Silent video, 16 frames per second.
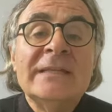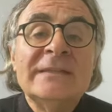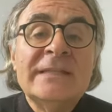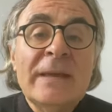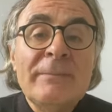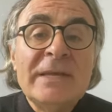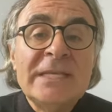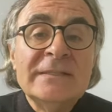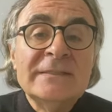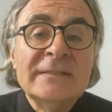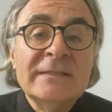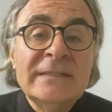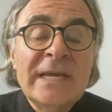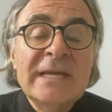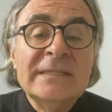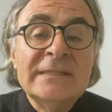
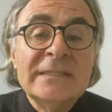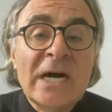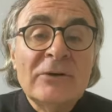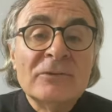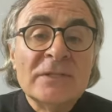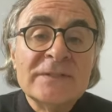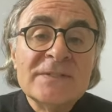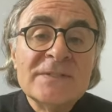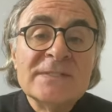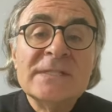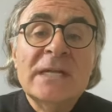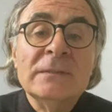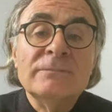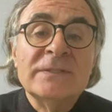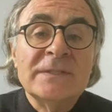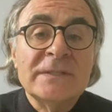temelinde de
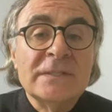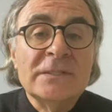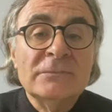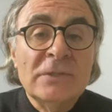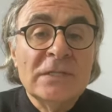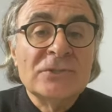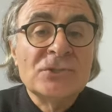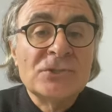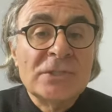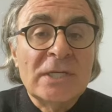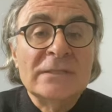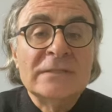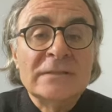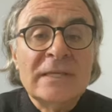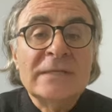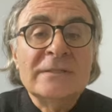davranışsal bir takım
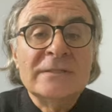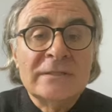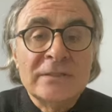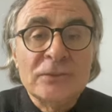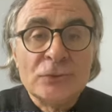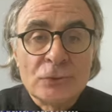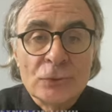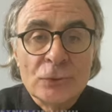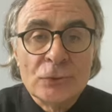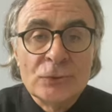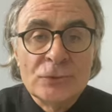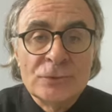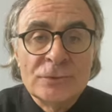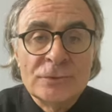alışkanlıklar yatıyor.